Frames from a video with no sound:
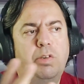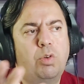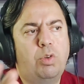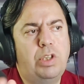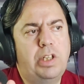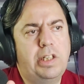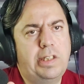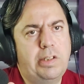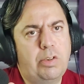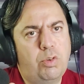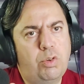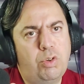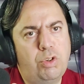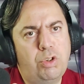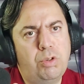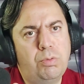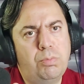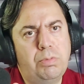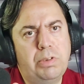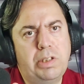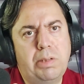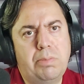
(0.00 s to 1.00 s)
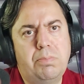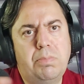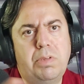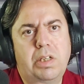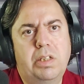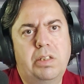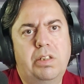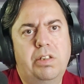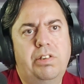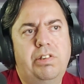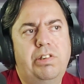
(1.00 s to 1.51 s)
kolesterolümüze mi
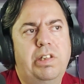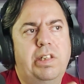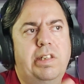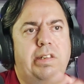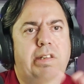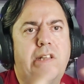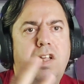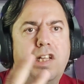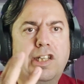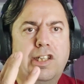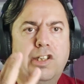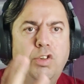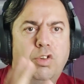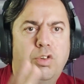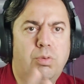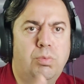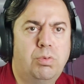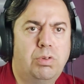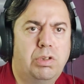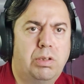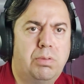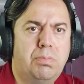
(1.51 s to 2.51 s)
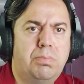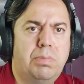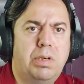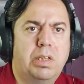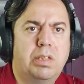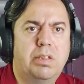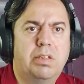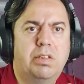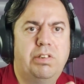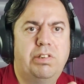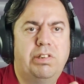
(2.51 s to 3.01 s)
baktıracağız, tansiyonumuza mı
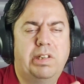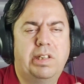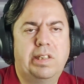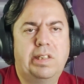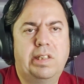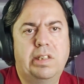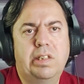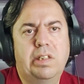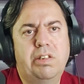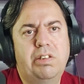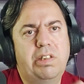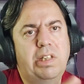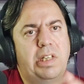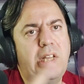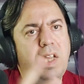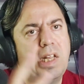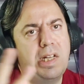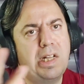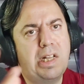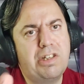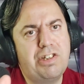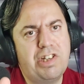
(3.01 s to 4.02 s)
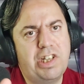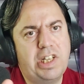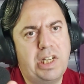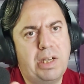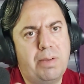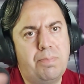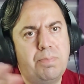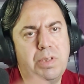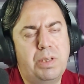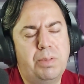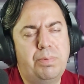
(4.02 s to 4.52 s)
baktıracağız ya da işte genel
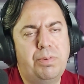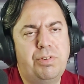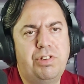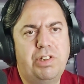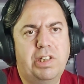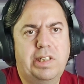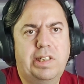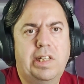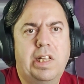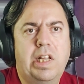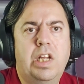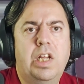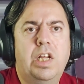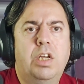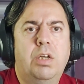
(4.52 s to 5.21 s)
check-up mı yapacağız?